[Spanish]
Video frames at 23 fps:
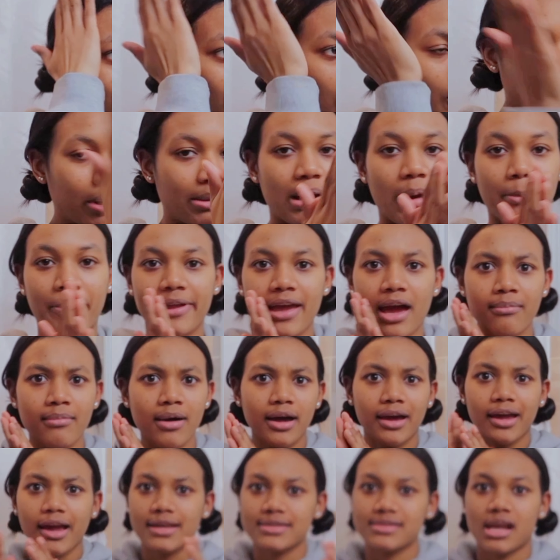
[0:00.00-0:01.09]
Luego poner la
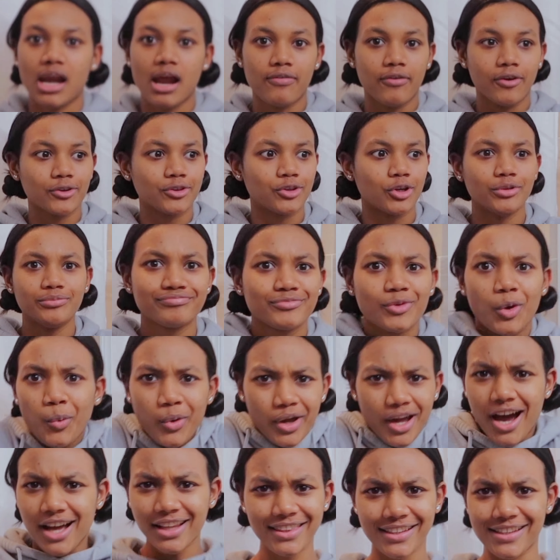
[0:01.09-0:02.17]
pijama y hacer las fotos
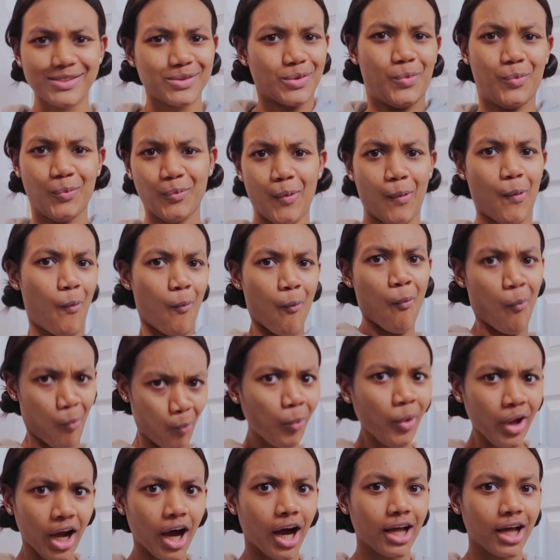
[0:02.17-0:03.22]
Muy gratis Muy